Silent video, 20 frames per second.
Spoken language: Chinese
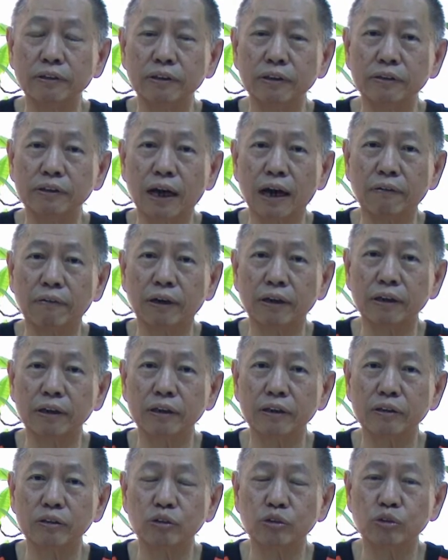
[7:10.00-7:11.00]
咱伫台湾
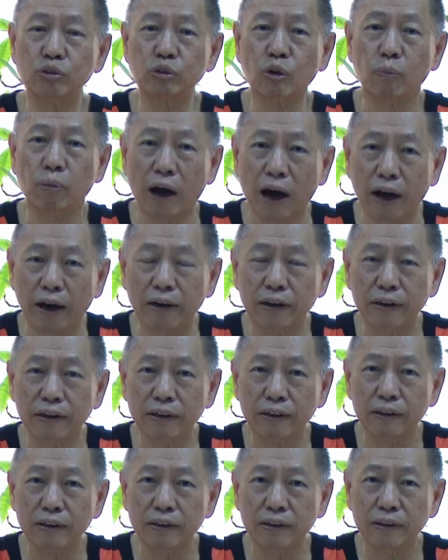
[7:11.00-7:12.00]
的独派，
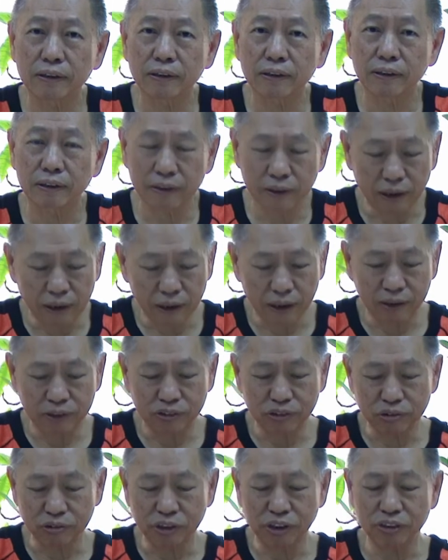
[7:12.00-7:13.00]
咱来
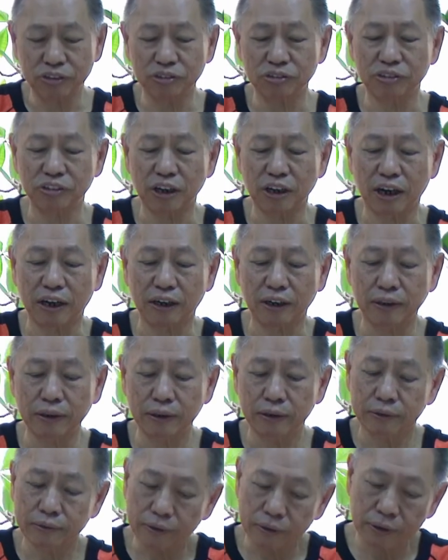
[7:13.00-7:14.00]
自立自强。
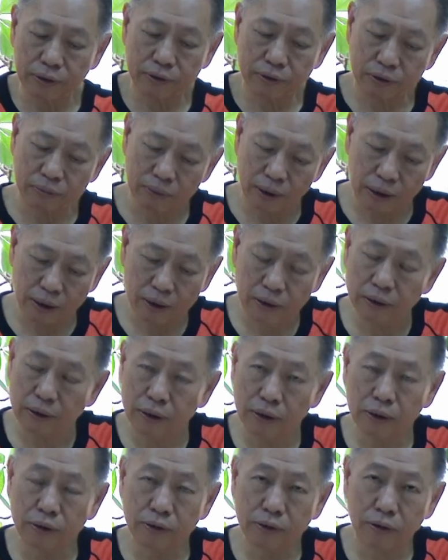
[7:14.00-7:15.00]
所以即摆
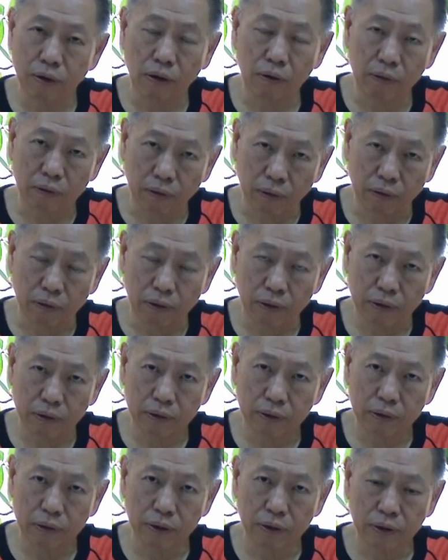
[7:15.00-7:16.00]
中国
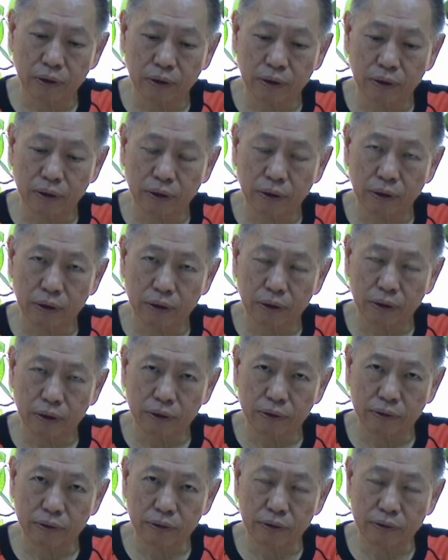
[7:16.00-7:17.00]

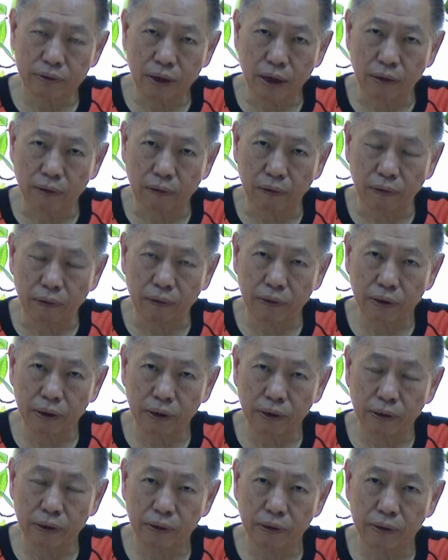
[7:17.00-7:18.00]
是上好
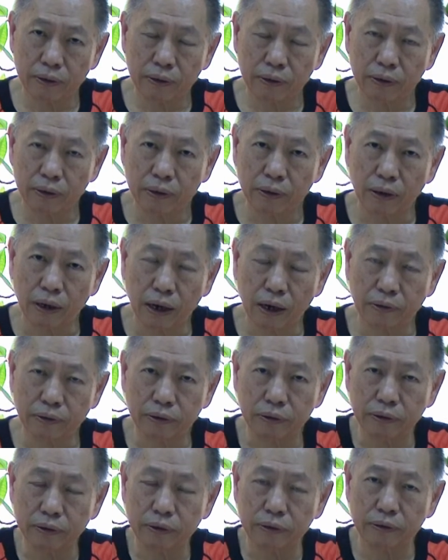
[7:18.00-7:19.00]
迄个啊，
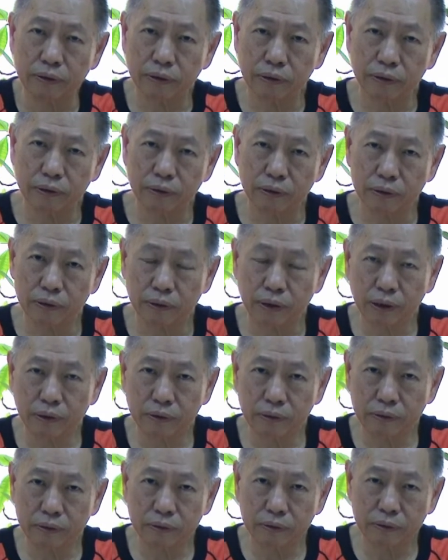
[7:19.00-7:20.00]
做
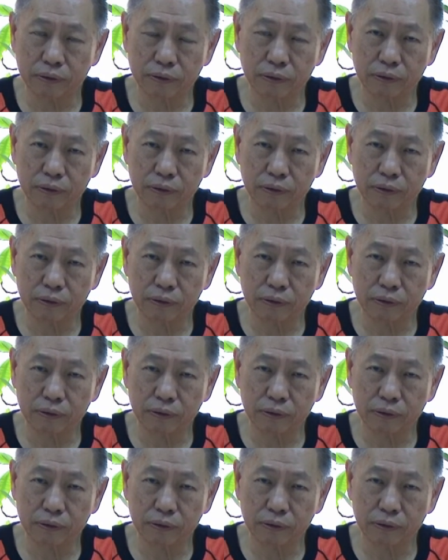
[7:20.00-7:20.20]
咱